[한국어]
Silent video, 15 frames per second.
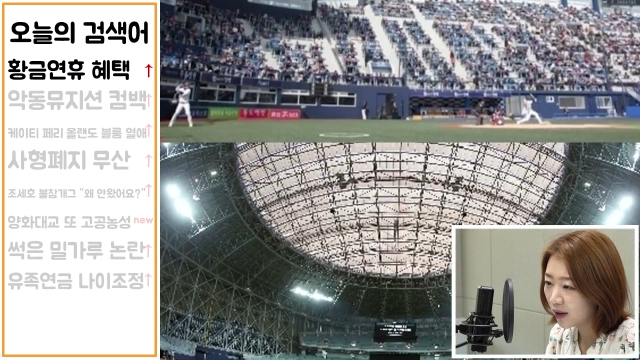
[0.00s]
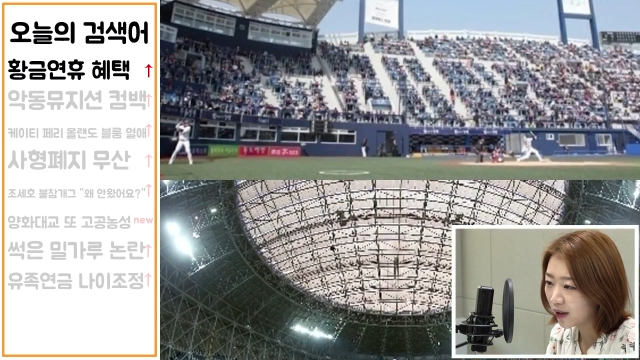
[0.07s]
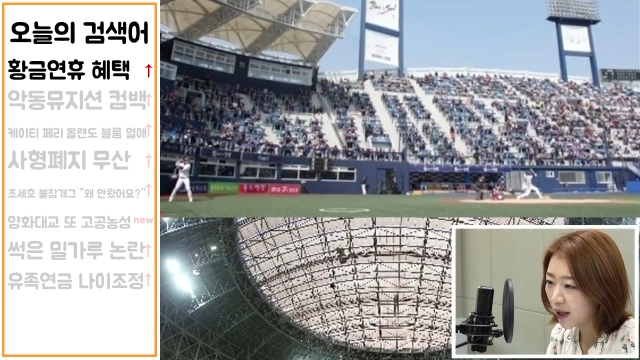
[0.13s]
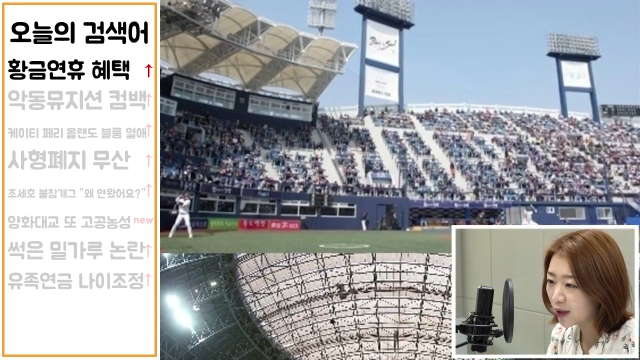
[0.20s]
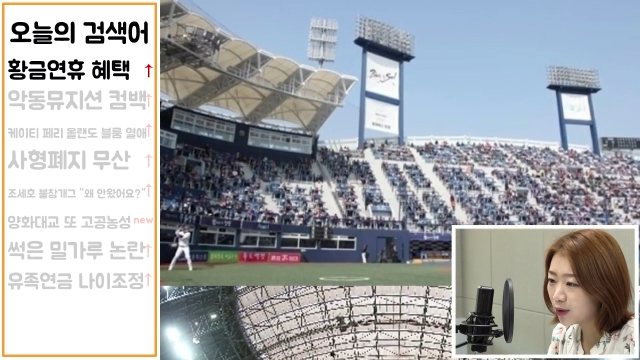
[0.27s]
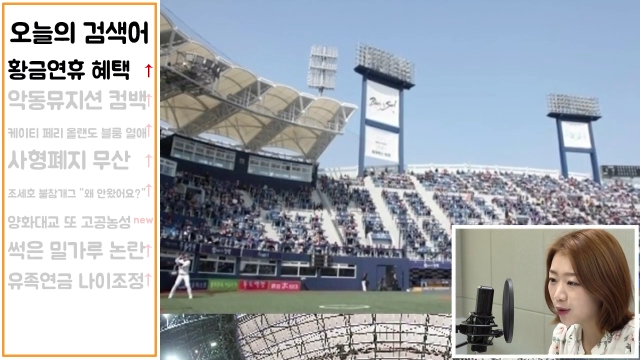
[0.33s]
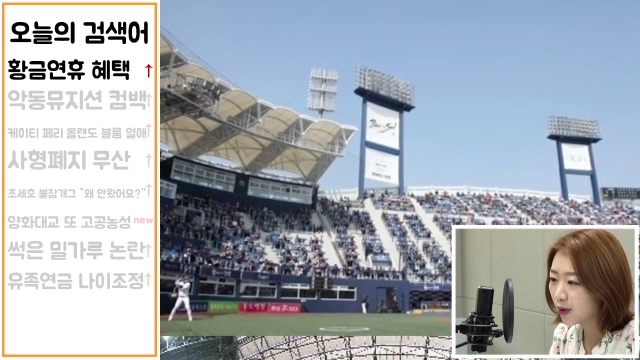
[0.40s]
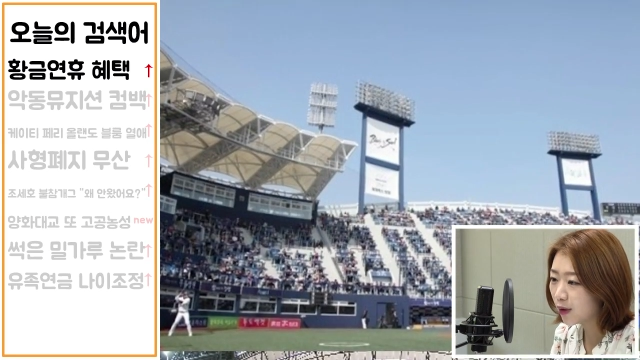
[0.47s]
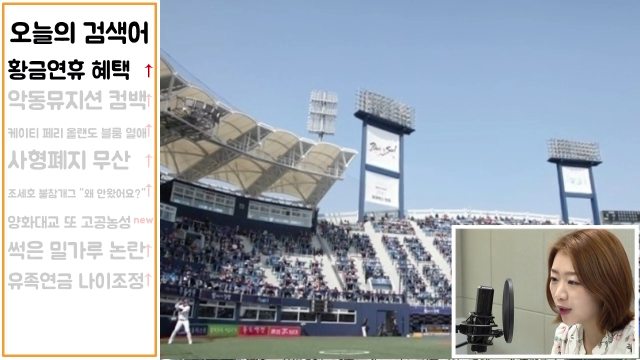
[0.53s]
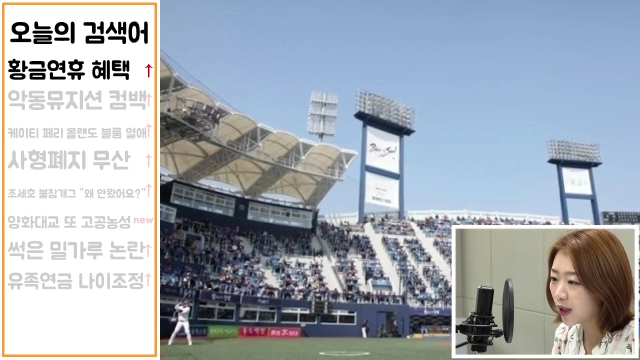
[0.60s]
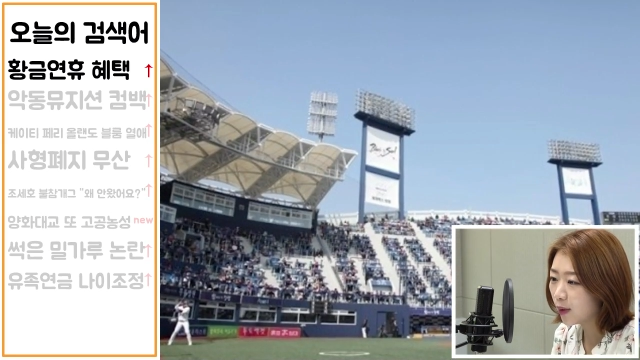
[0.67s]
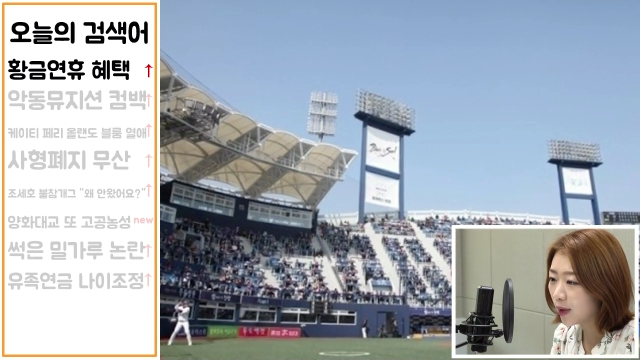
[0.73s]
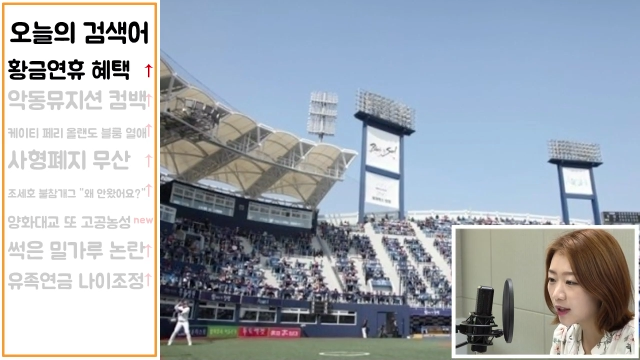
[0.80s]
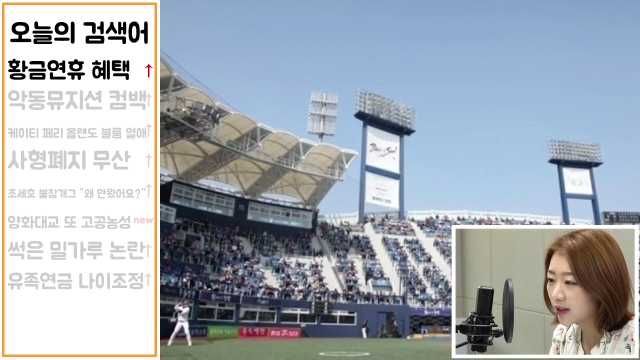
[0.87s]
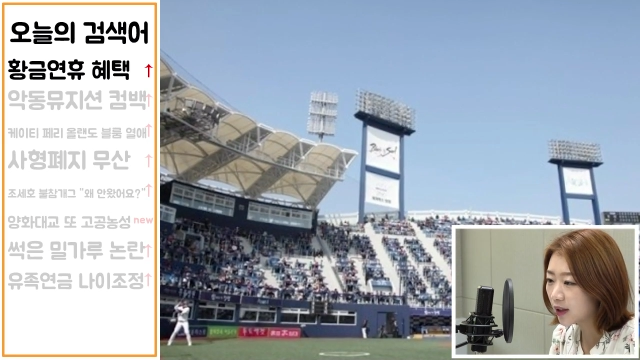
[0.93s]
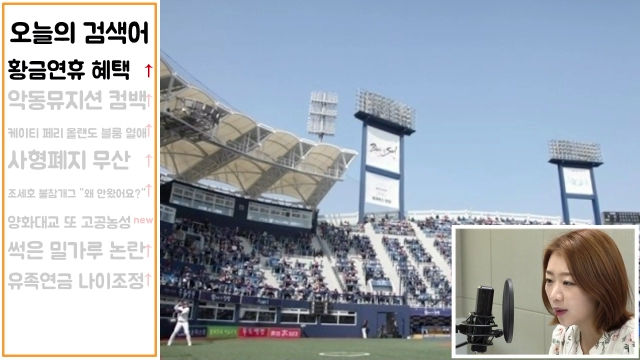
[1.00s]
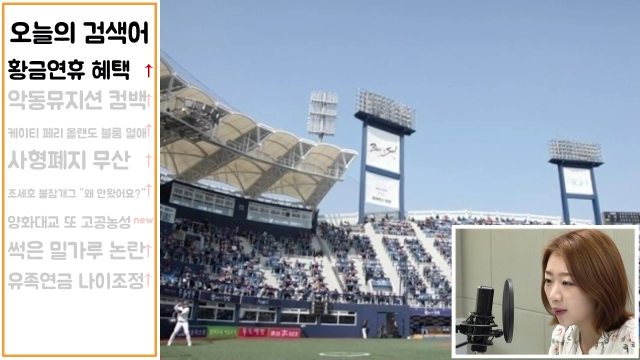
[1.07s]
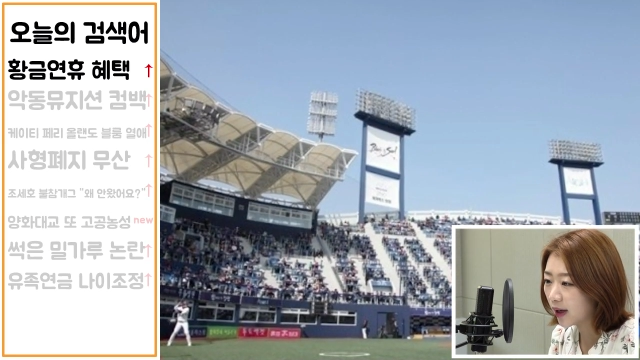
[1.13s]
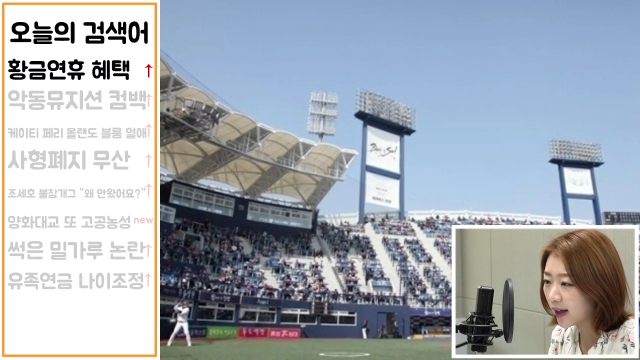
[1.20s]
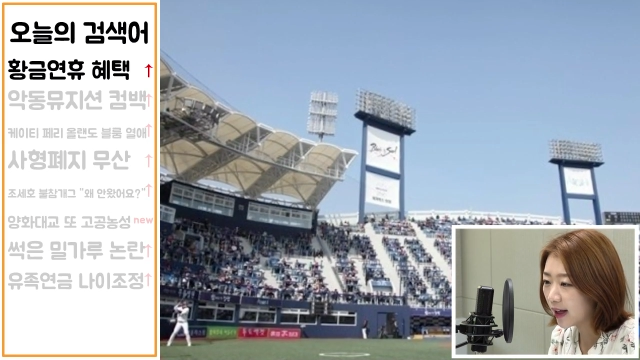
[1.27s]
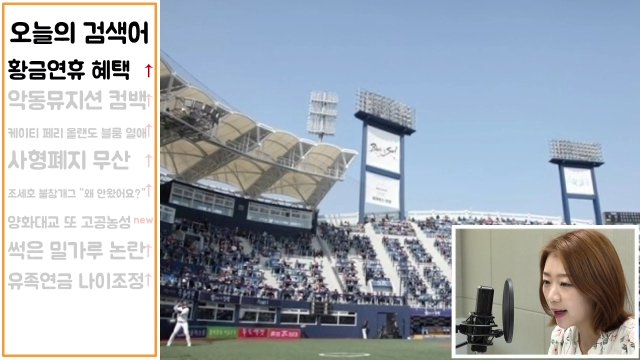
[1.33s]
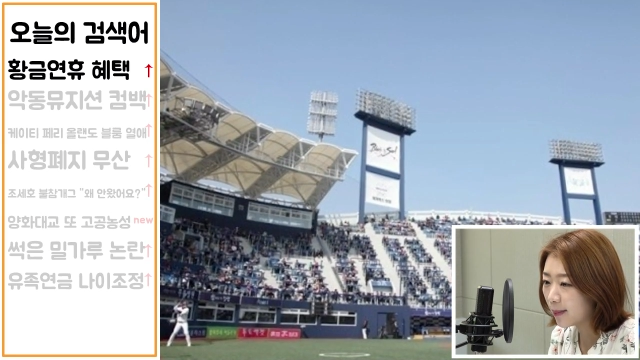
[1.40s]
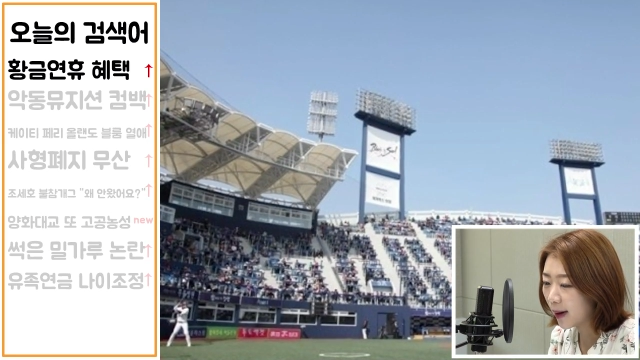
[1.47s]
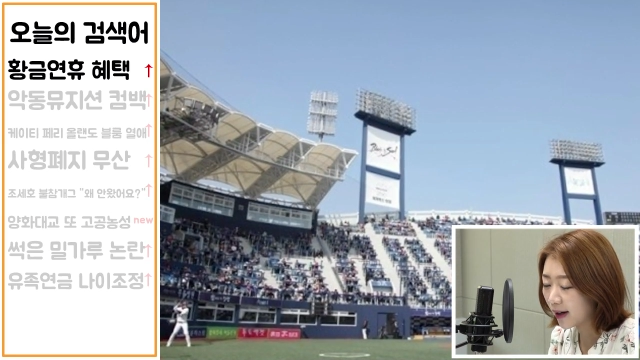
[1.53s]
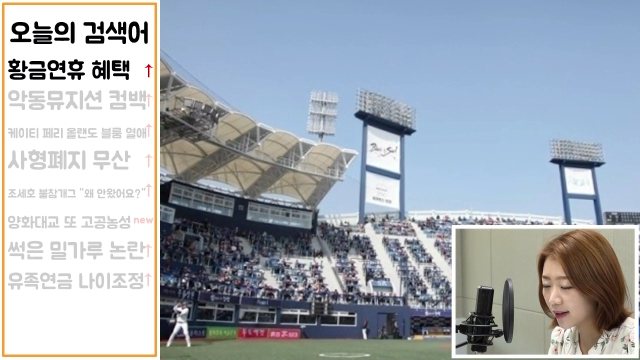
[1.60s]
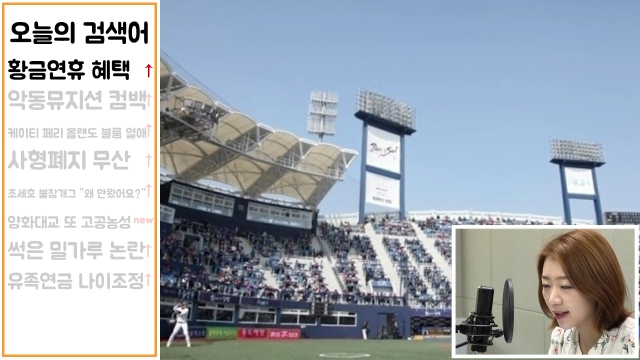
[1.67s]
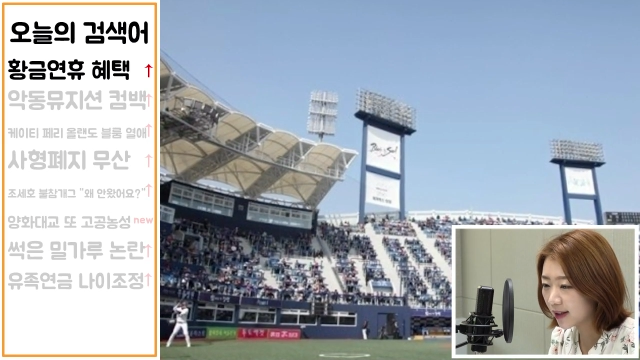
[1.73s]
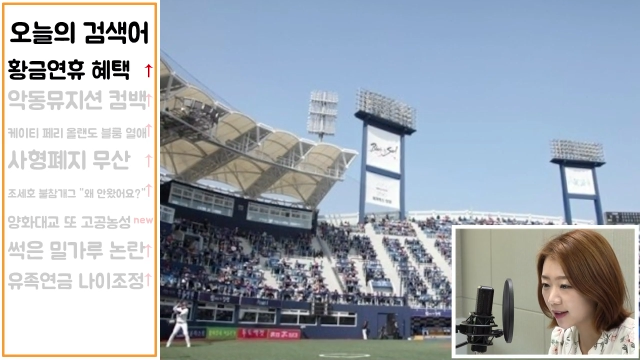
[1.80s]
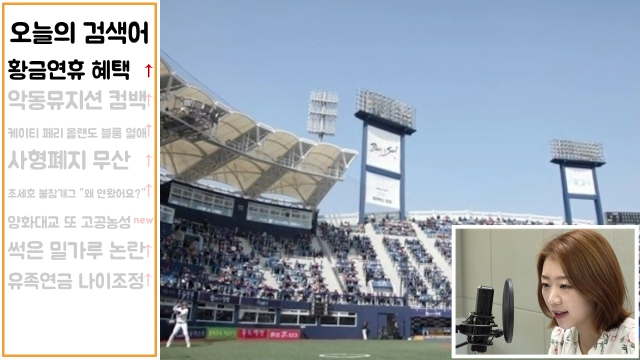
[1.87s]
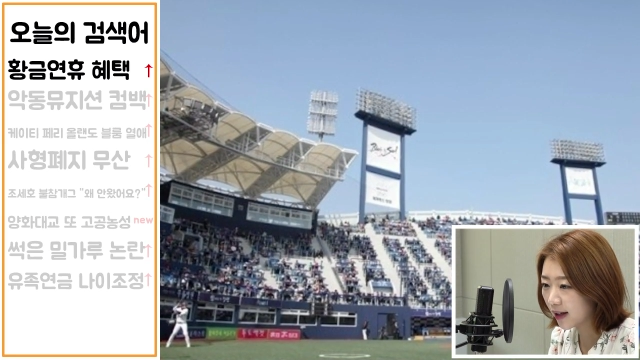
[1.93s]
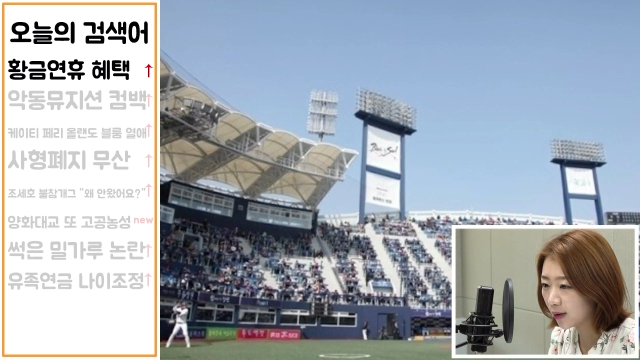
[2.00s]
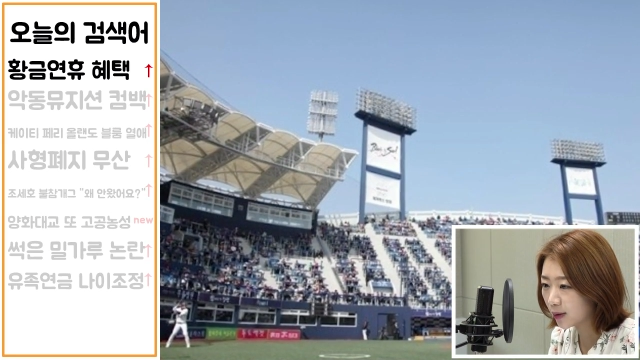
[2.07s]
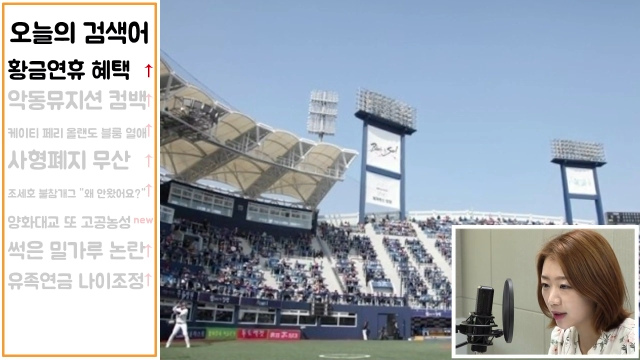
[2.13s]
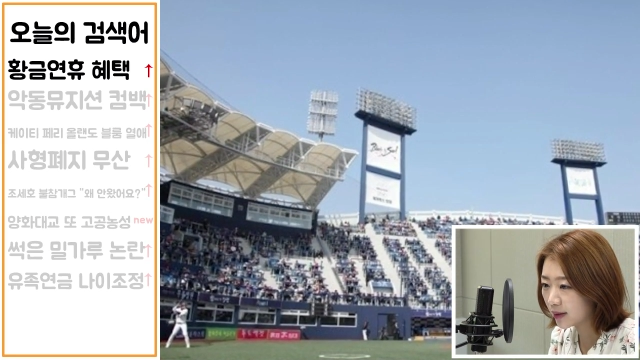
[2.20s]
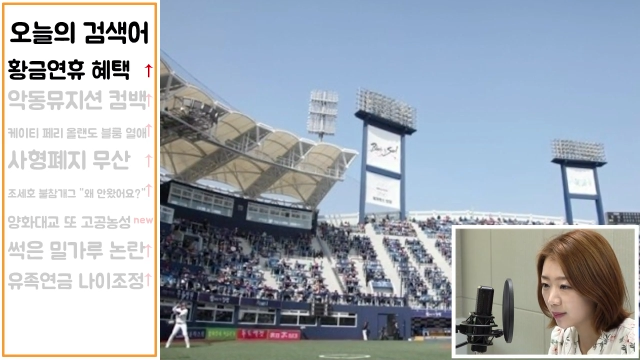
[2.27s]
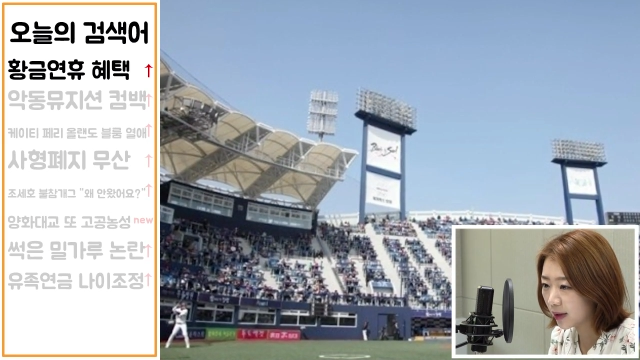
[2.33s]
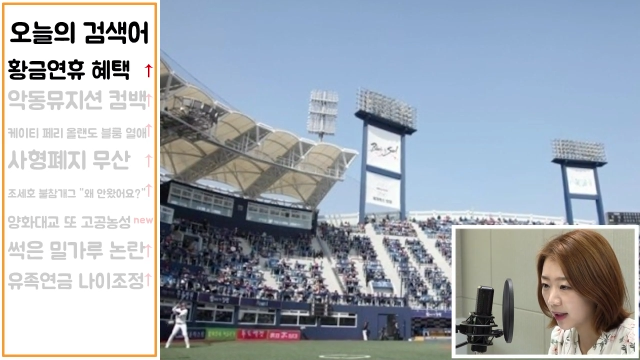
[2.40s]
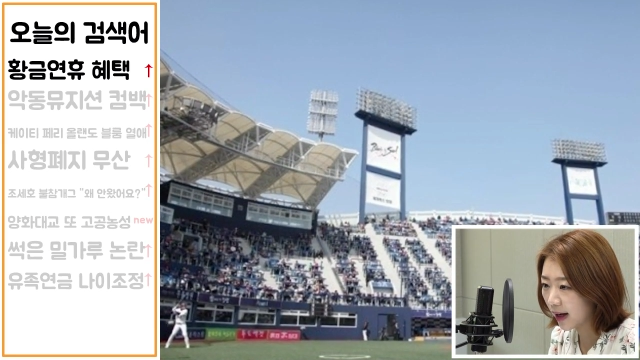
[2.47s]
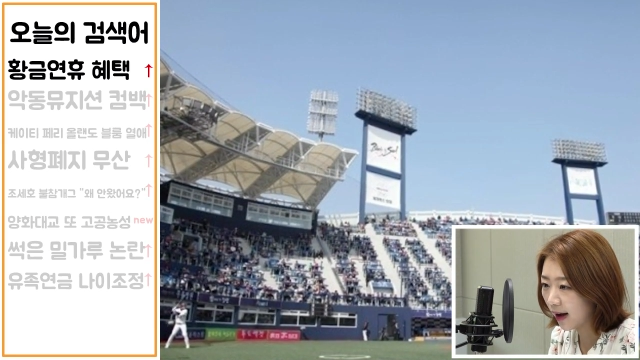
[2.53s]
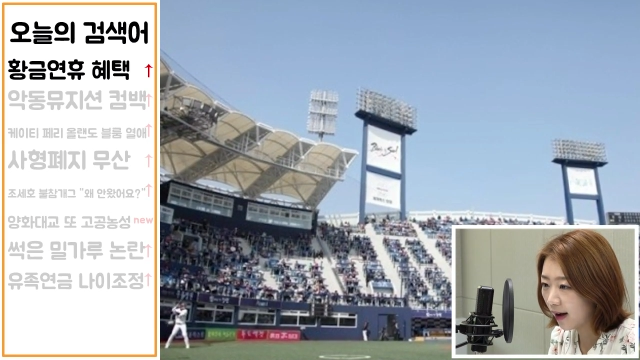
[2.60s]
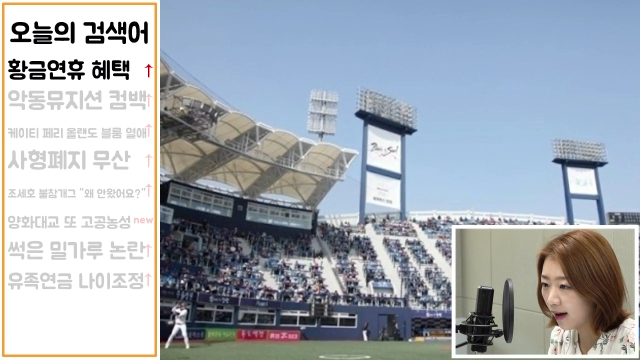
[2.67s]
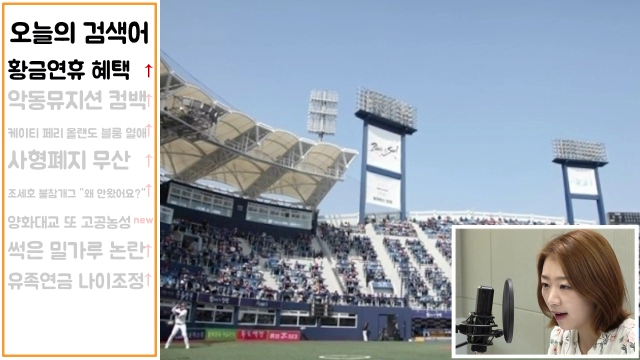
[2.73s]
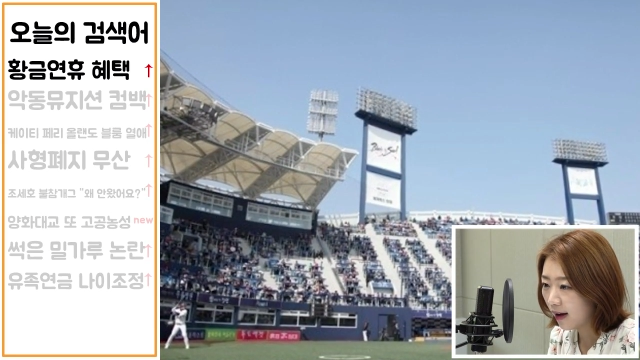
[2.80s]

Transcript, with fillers: 내수경기 활성화에 박차를 가하고 있습니다.